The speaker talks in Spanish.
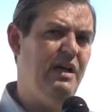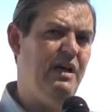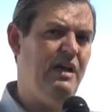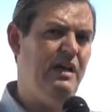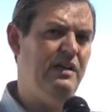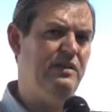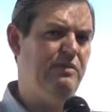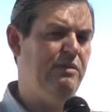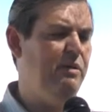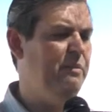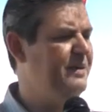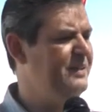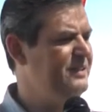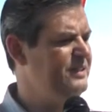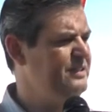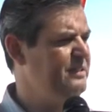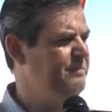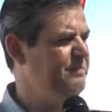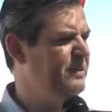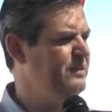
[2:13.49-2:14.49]
estuvimos
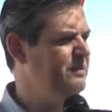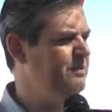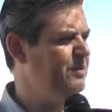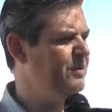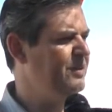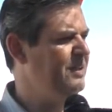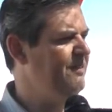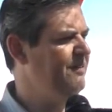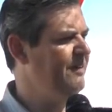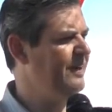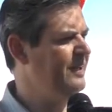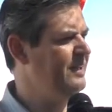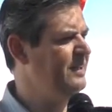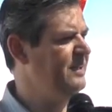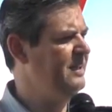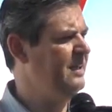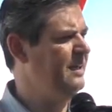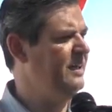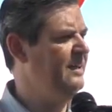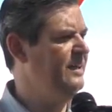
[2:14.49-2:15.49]
participando porque
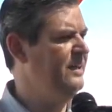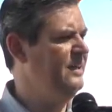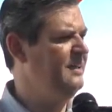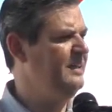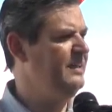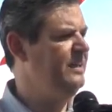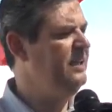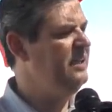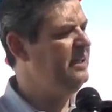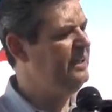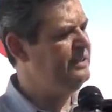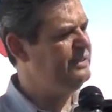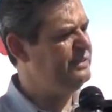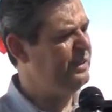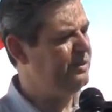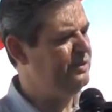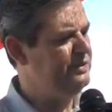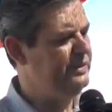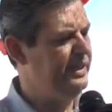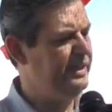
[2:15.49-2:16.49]
Ibarreta quiere
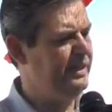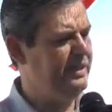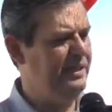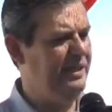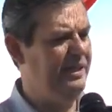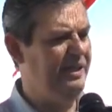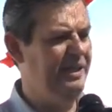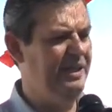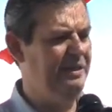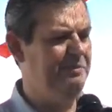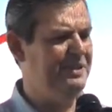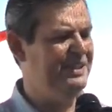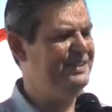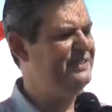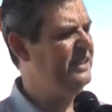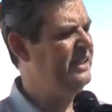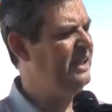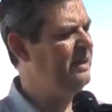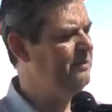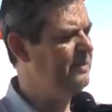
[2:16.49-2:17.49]
desarrollar
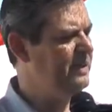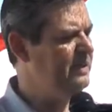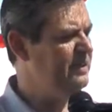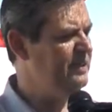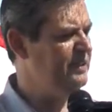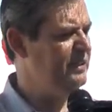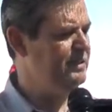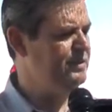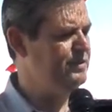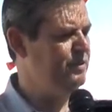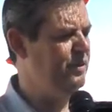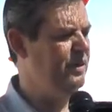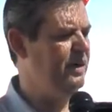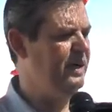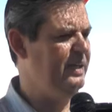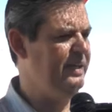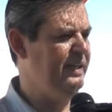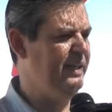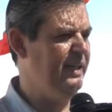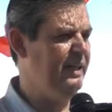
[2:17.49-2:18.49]
empresarialmente su
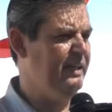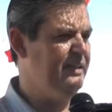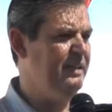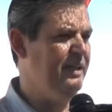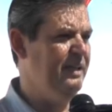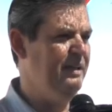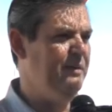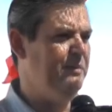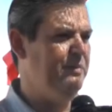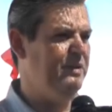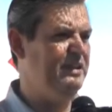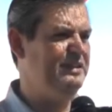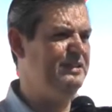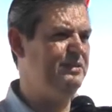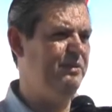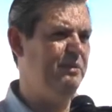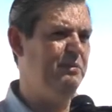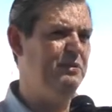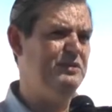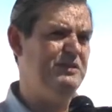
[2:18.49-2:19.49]
localidad, por
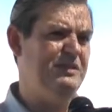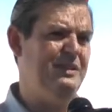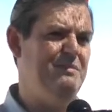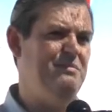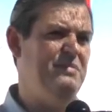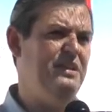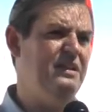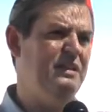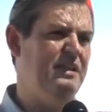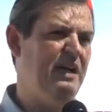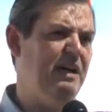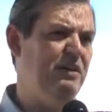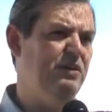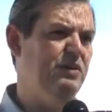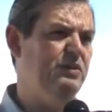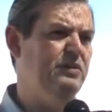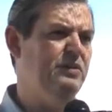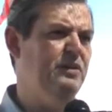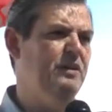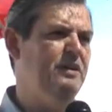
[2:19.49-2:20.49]
eso hemos
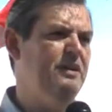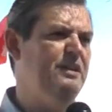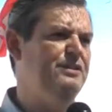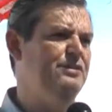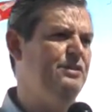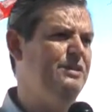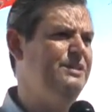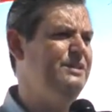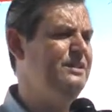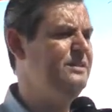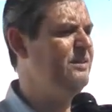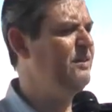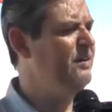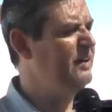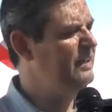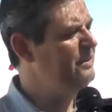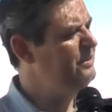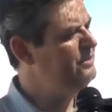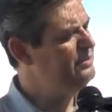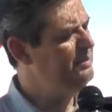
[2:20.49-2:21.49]
invitado y solicitado
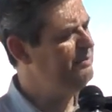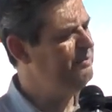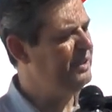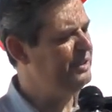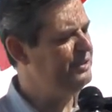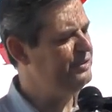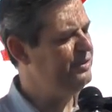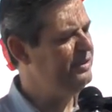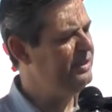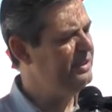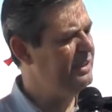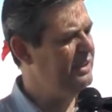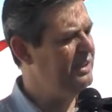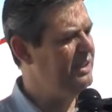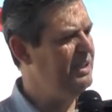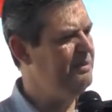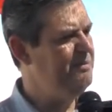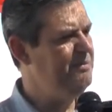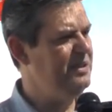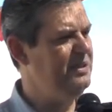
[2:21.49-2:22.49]
a aquellos inversores que
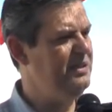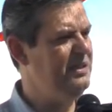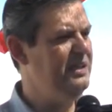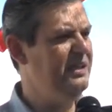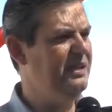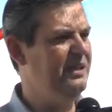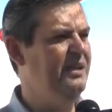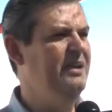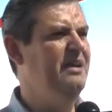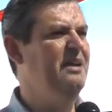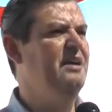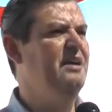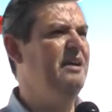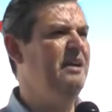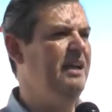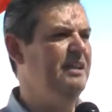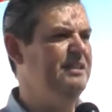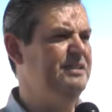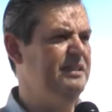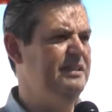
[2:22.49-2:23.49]
quieren venir
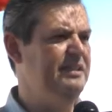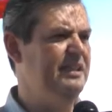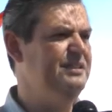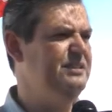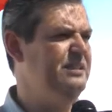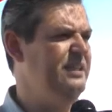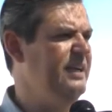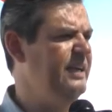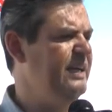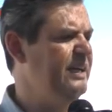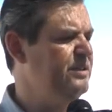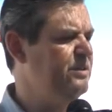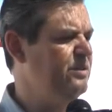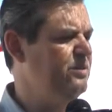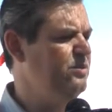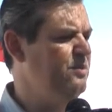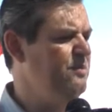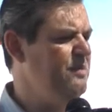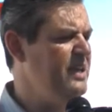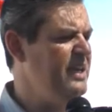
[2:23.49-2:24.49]
ya sea, ya sea en
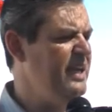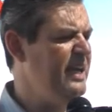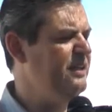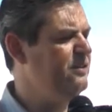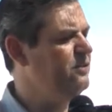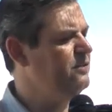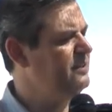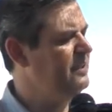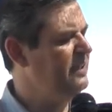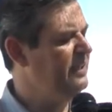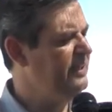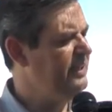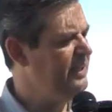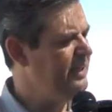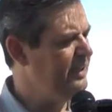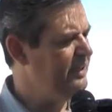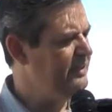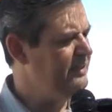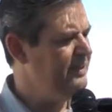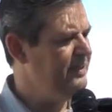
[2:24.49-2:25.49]
gastronomía, en
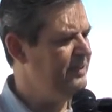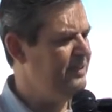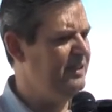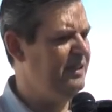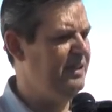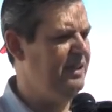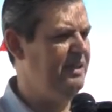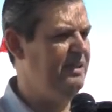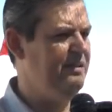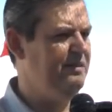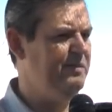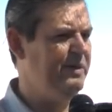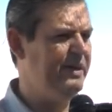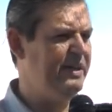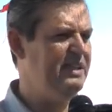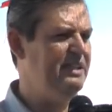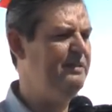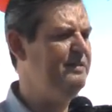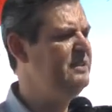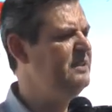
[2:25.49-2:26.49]
hotelería, que
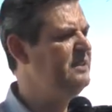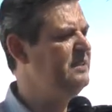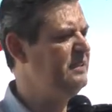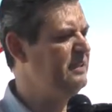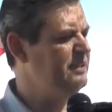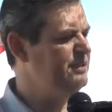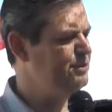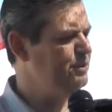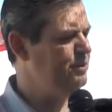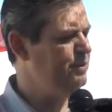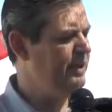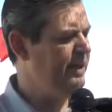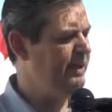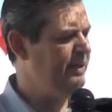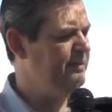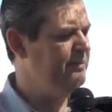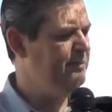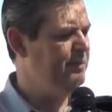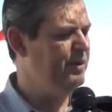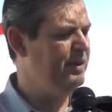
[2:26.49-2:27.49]
Ibarreta van a tener su
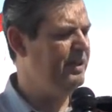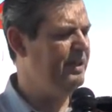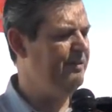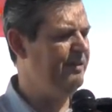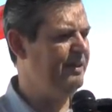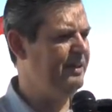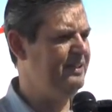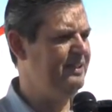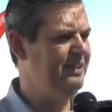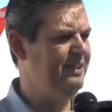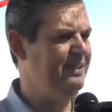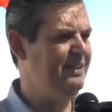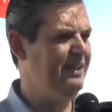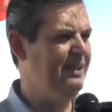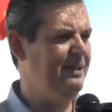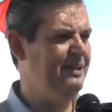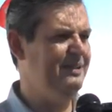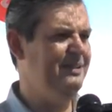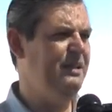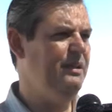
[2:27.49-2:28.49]
lugar porque Ibarreta
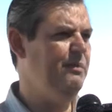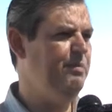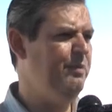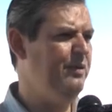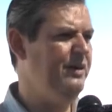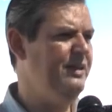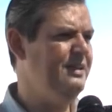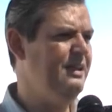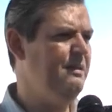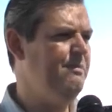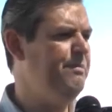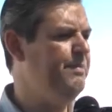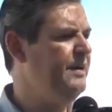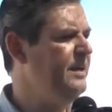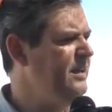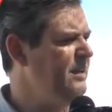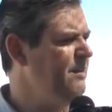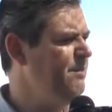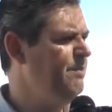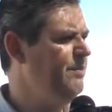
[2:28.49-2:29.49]
está dispuesta y
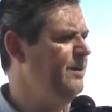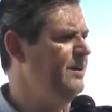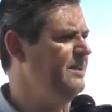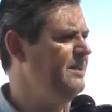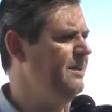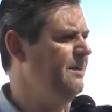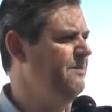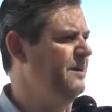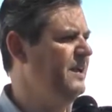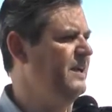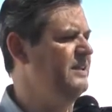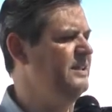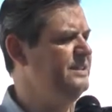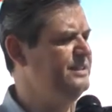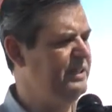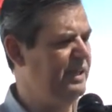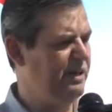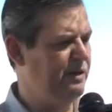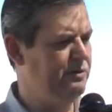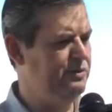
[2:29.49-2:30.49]
predispuesta al
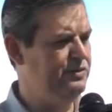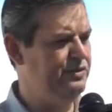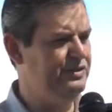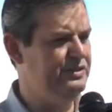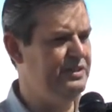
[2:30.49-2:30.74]
desarrollo.